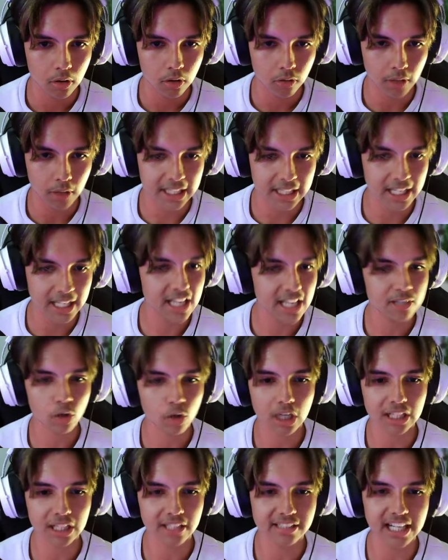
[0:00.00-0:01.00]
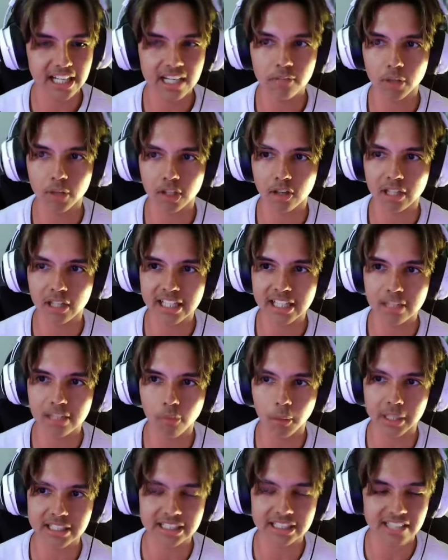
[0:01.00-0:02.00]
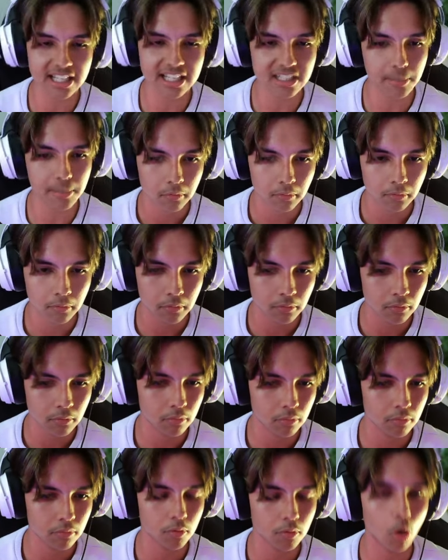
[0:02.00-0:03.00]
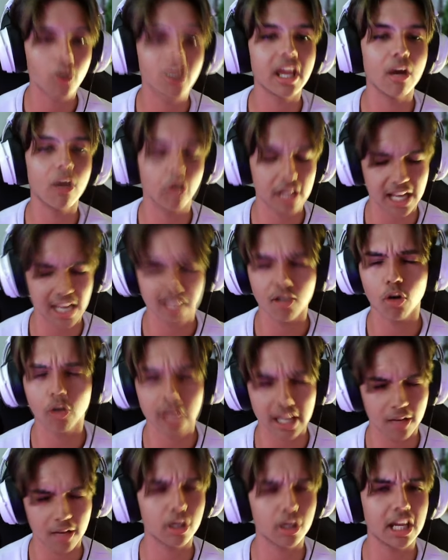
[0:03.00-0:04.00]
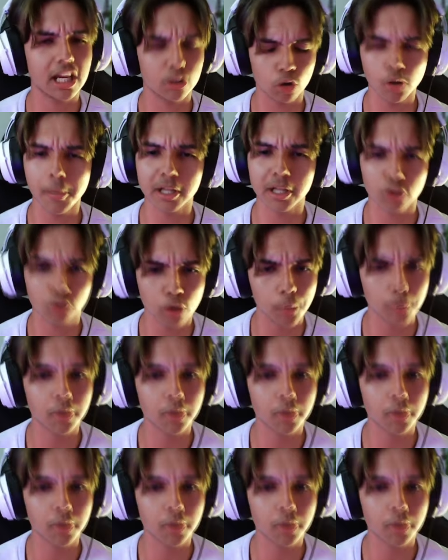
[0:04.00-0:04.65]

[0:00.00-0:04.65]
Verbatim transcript: Vamos aqui, jogar a lanterna, vamos jogar a lanterna, vamos lá, gente, três e meia. Ok, ok, ok, ok. Tô indo bem, tô indo muito